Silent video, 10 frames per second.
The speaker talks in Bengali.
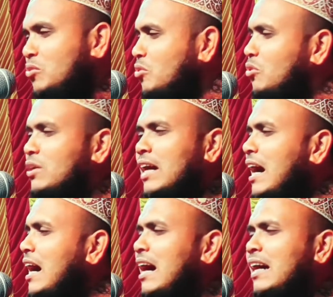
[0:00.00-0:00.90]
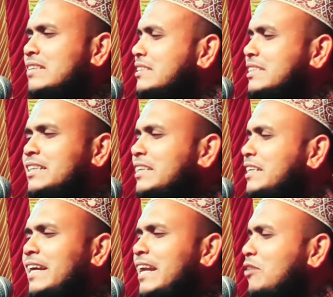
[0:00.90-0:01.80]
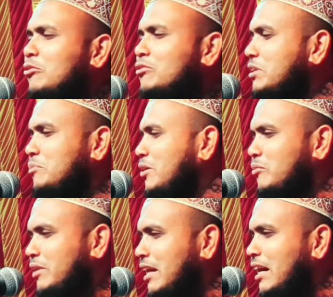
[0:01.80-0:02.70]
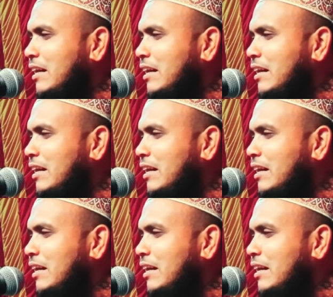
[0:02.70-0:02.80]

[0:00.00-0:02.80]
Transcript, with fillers: কোনো কাজ সেদিন এরা করতে পারবে না